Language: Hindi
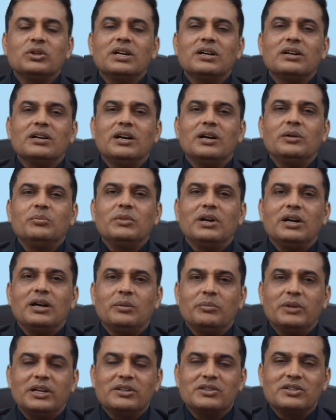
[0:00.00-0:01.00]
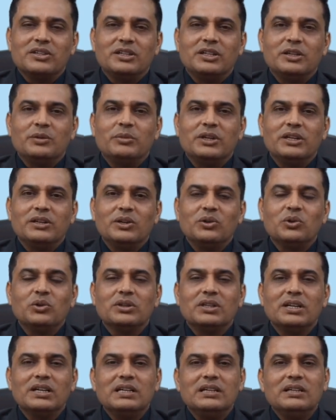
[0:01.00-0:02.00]
का काम हमारे शरीर में ये
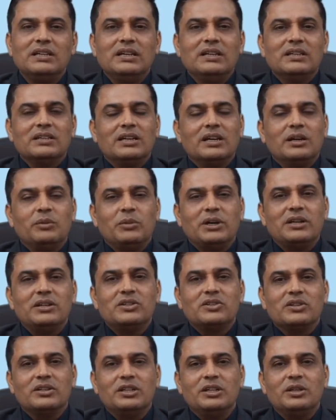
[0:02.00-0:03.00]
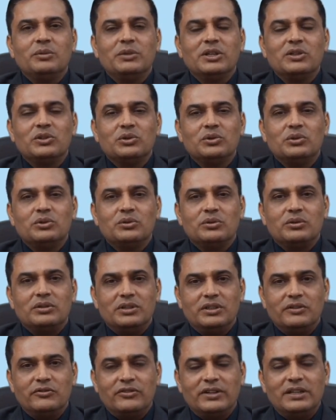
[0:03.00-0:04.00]
होता है कि हमारे शरीर में जो
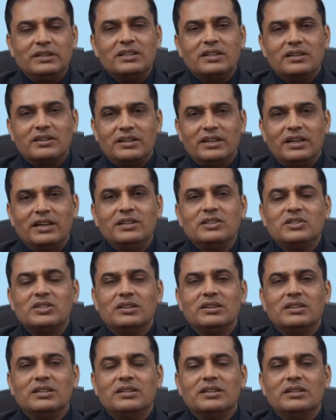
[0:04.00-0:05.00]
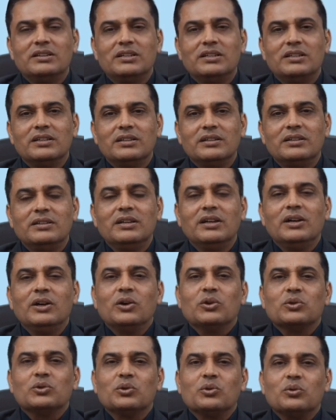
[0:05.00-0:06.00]
डिफरेंट क्रियाएं चलती रहती हैं
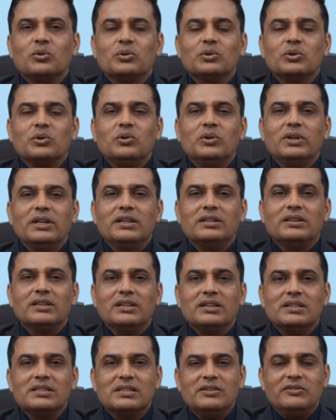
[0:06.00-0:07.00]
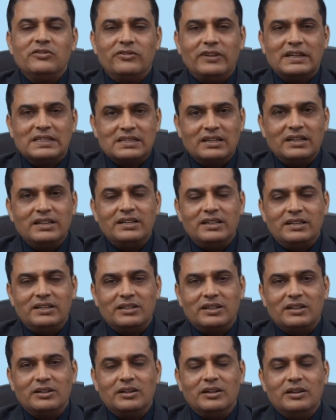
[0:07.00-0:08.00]
तो उनको एक तरह से फैसिलिटेट
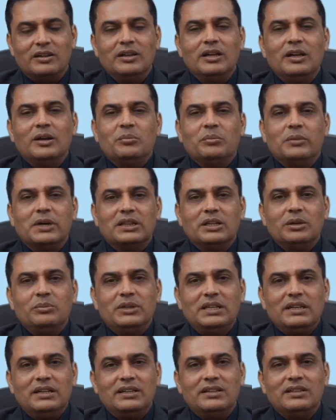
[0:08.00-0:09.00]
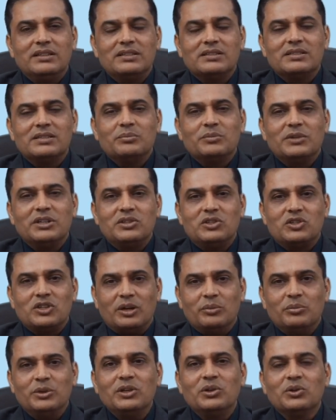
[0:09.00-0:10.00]
करना मतलब ये एक किस्म का
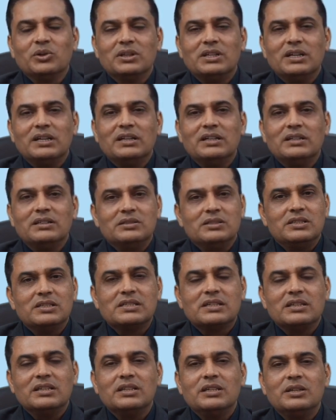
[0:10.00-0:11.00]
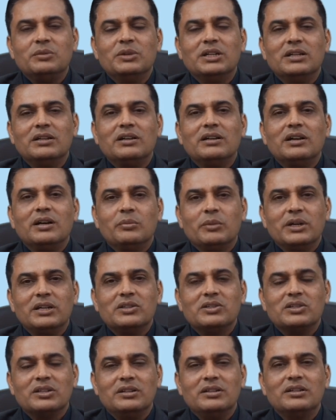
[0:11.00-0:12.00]
चाबी होता है जिसके के बिना हमारे
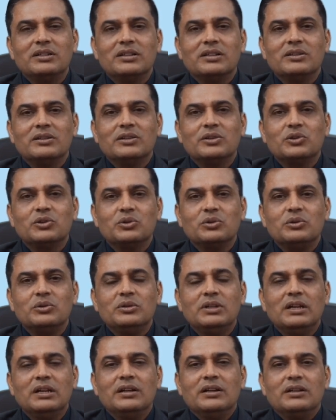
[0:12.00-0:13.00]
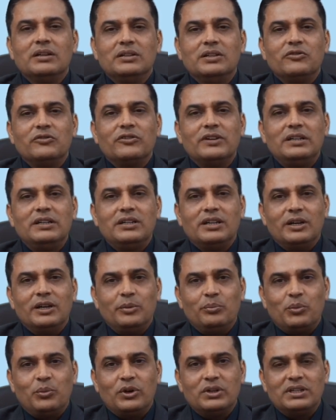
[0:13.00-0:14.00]
शरीर के अंदर जो डिफरेंट
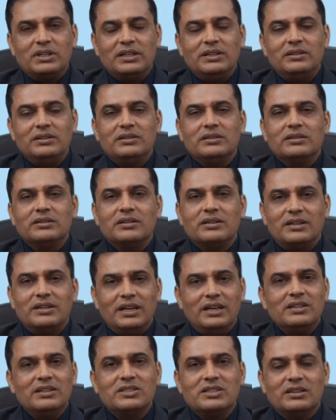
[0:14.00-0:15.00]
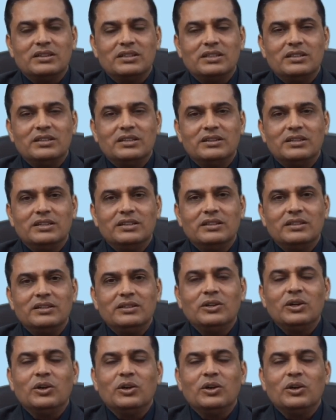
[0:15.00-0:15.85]
इम्पॉर्टेंट क्रियाएं चलती रहती हैं